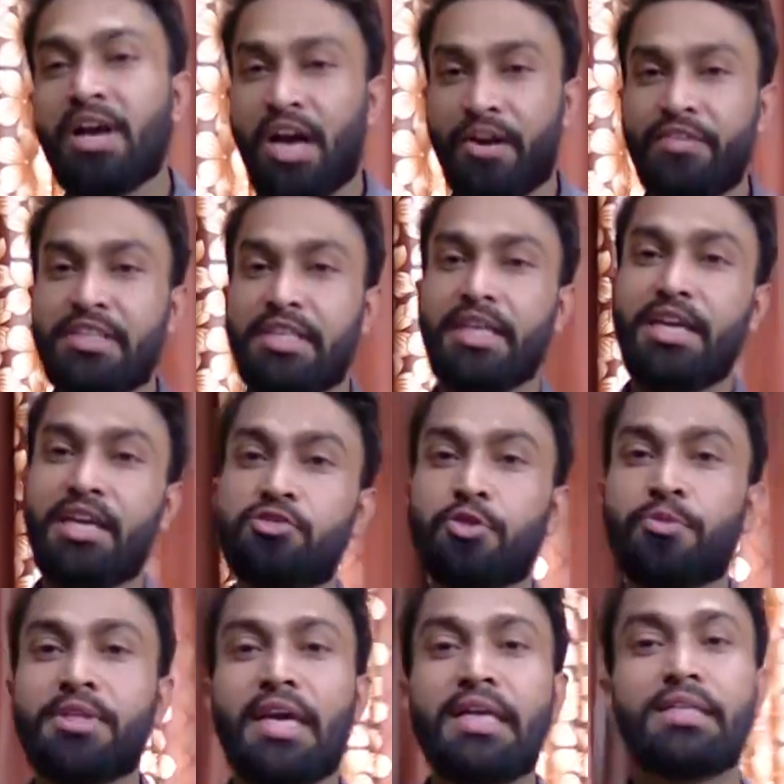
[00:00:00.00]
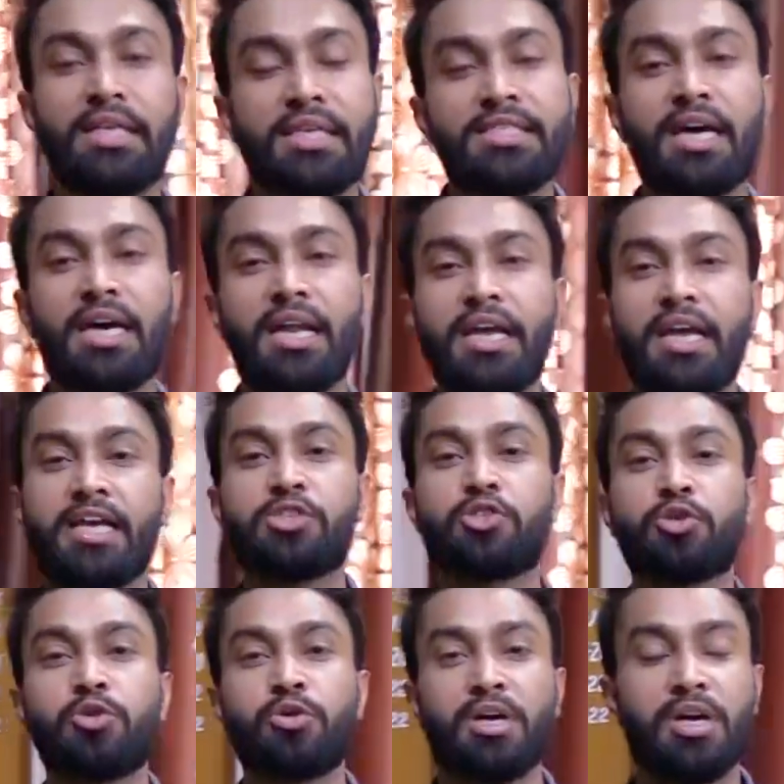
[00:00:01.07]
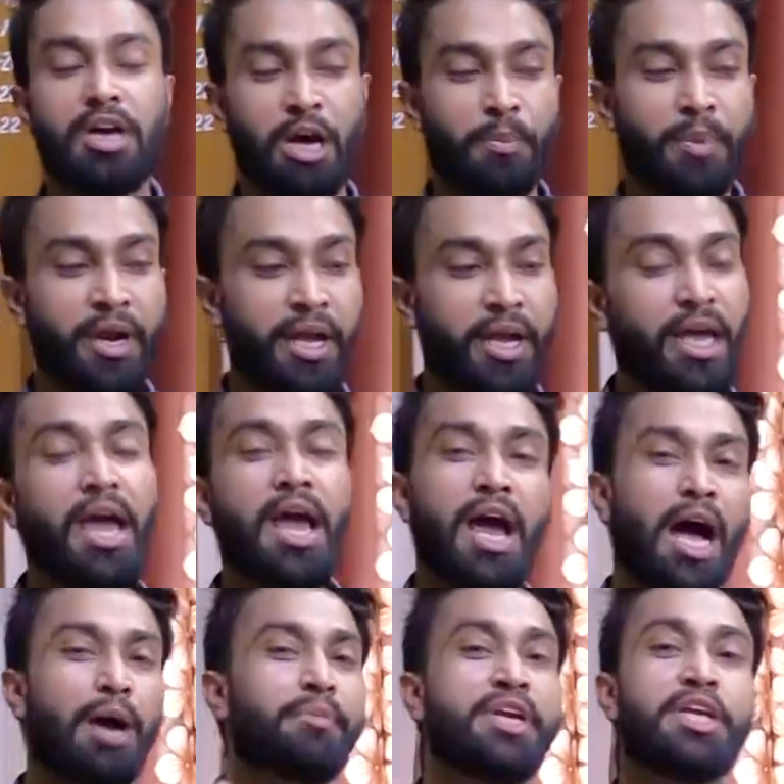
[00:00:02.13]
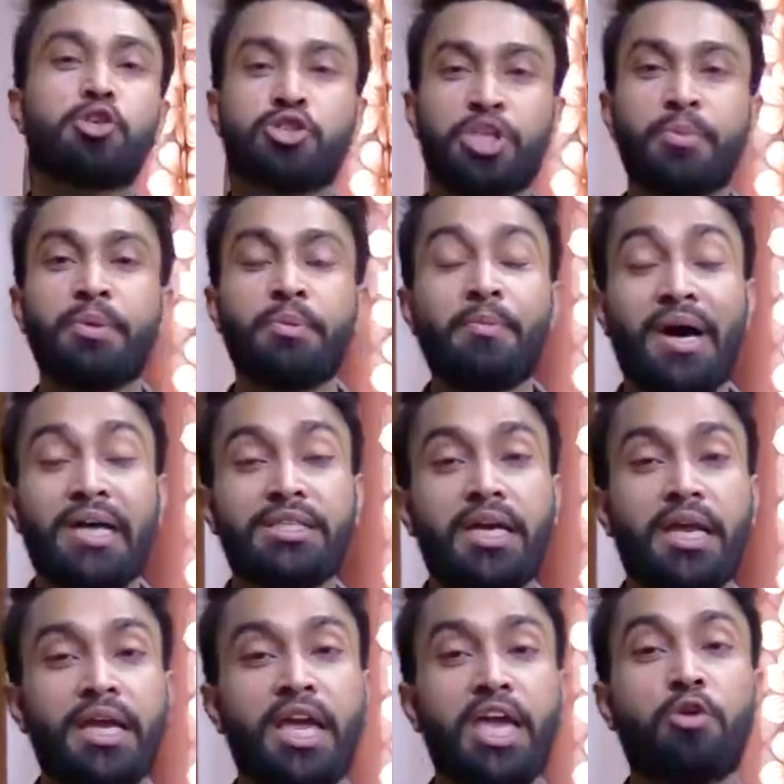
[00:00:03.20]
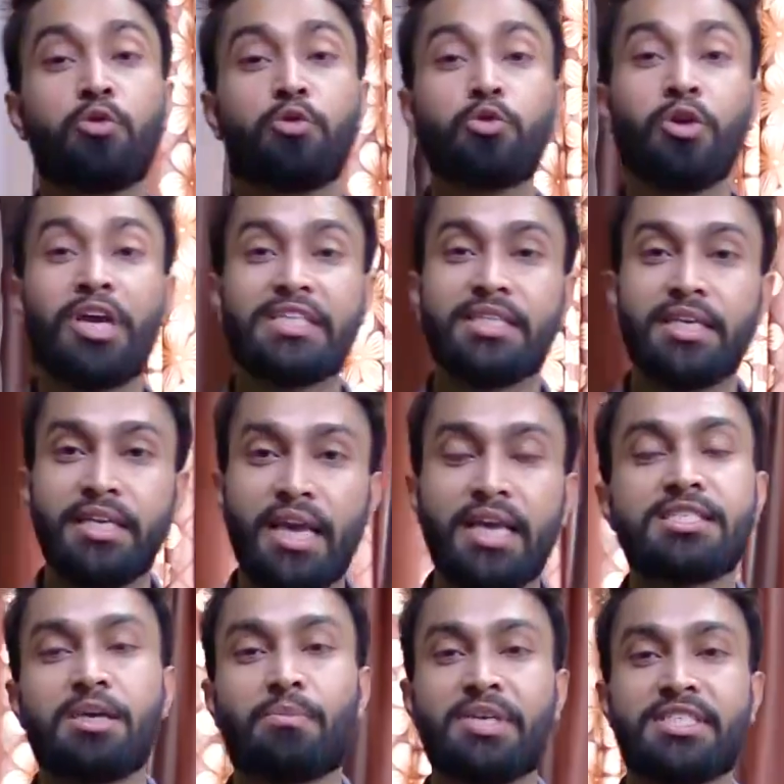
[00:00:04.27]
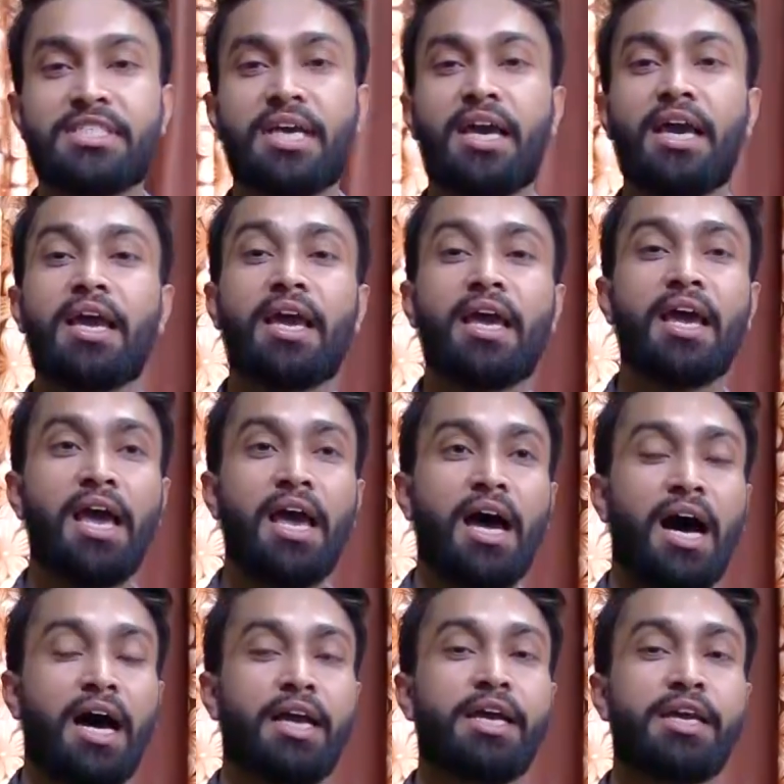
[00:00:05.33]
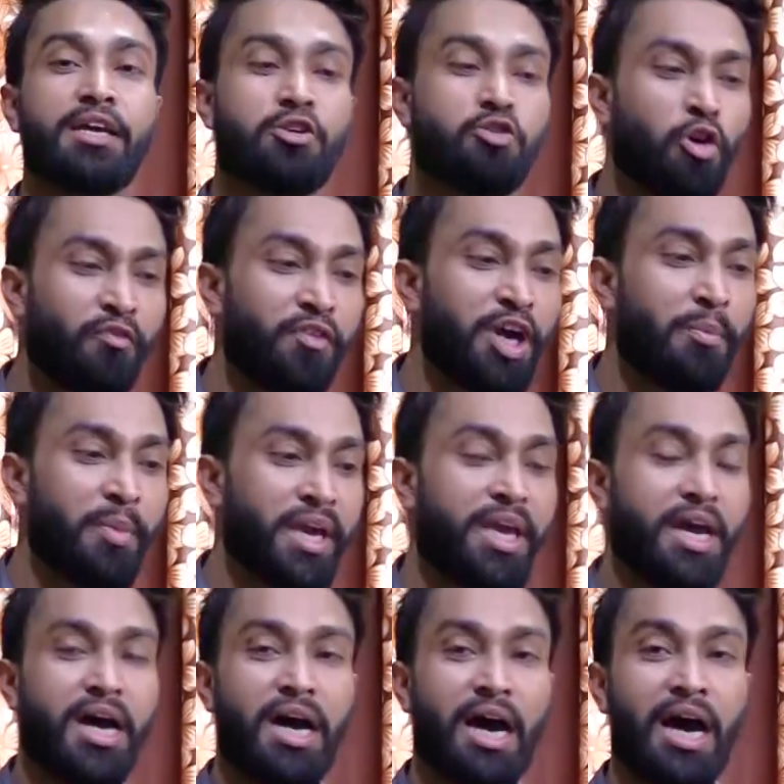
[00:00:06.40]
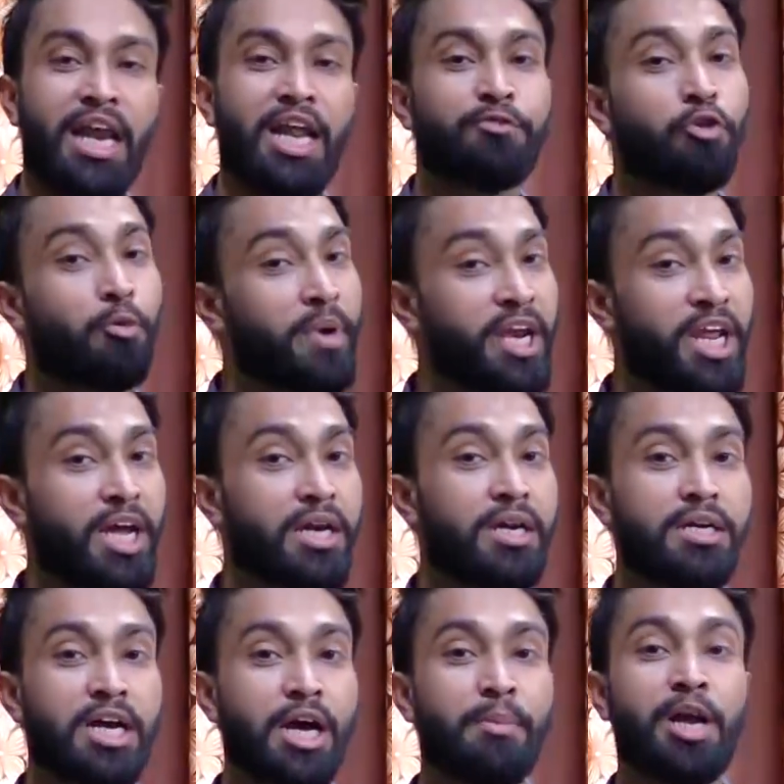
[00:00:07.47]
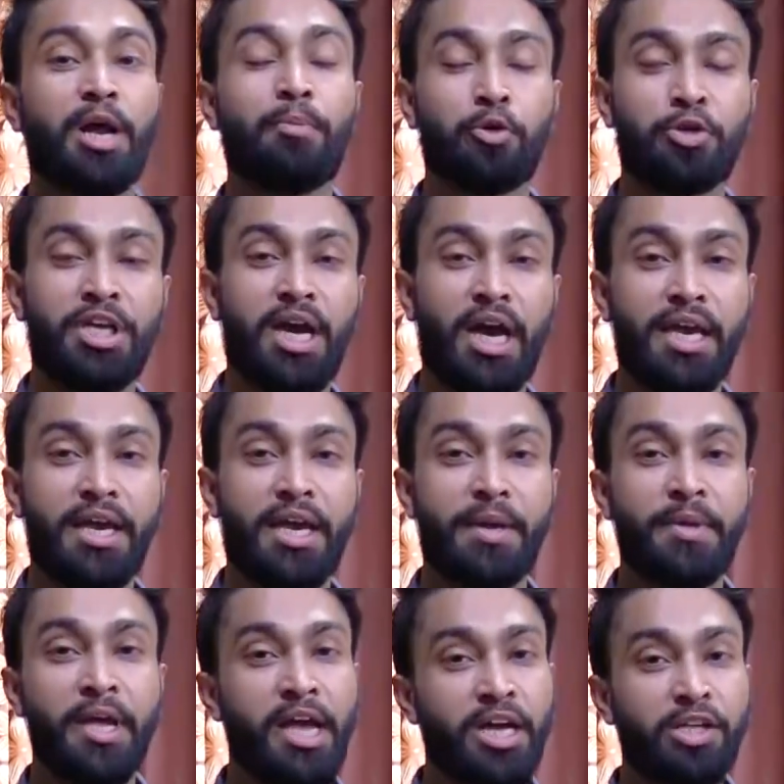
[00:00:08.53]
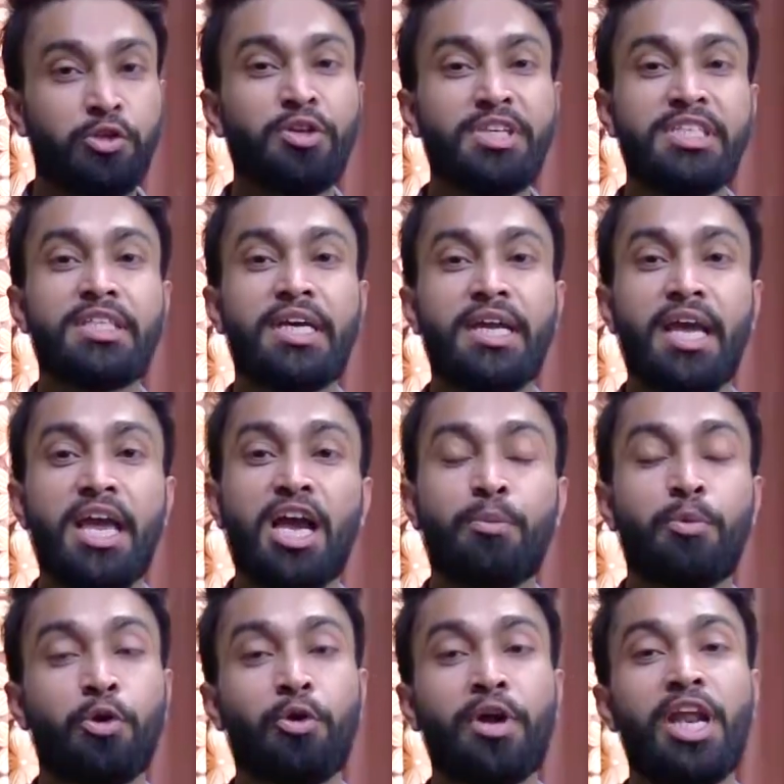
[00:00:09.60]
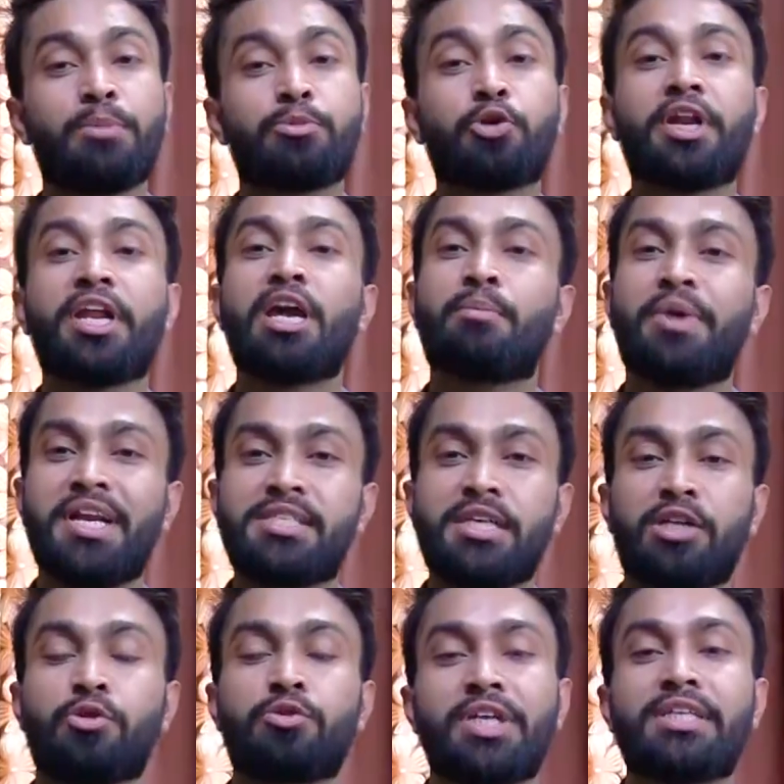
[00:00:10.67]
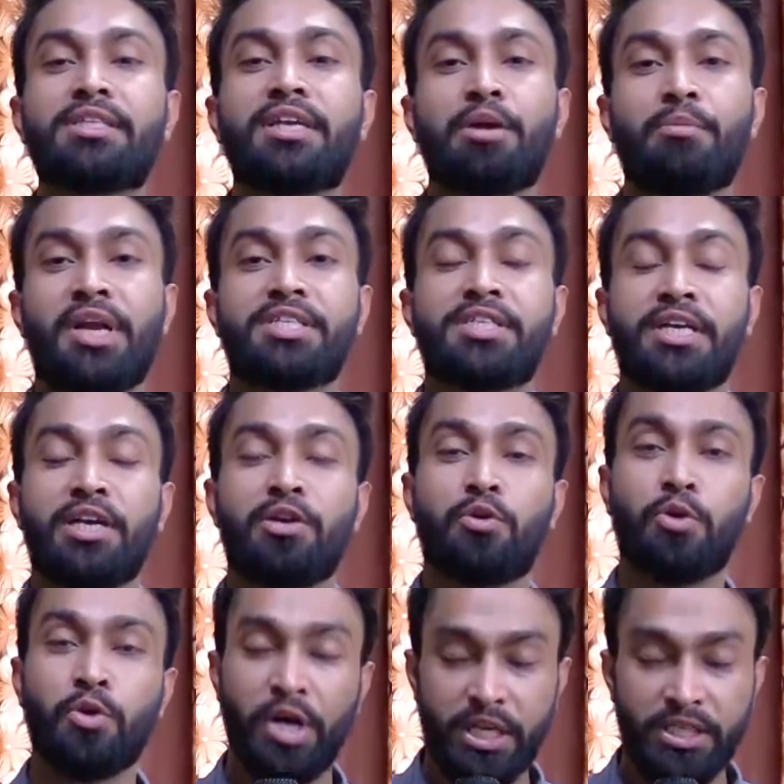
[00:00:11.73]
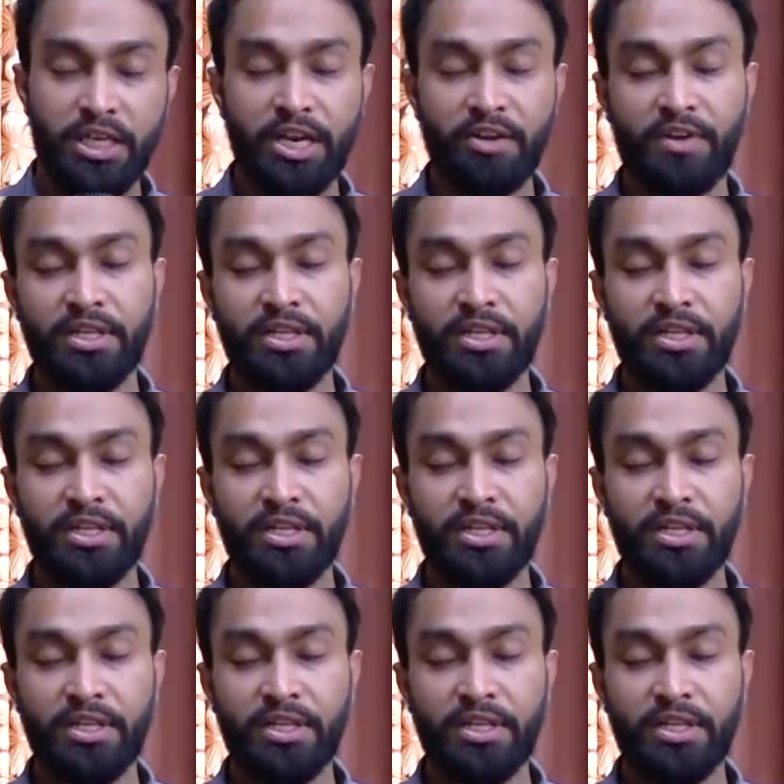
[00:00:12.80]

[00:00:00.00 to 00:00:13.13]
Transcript: में काफ़ी तरह की सुविधाएं दी जा रही हैं जो खबरें हैं हम मरीजों से भी बात करेंगे कि उनको किस तरीके की समस्याएं हैं आखिर कोविड में क्या हाल है वो मैंने खबर आपको दिखाई है तो इसी तरह की खबरों के लिए आप जुड़ रही हमारे साथ और देखते रहिए हमारे चैनल को धन्यवाद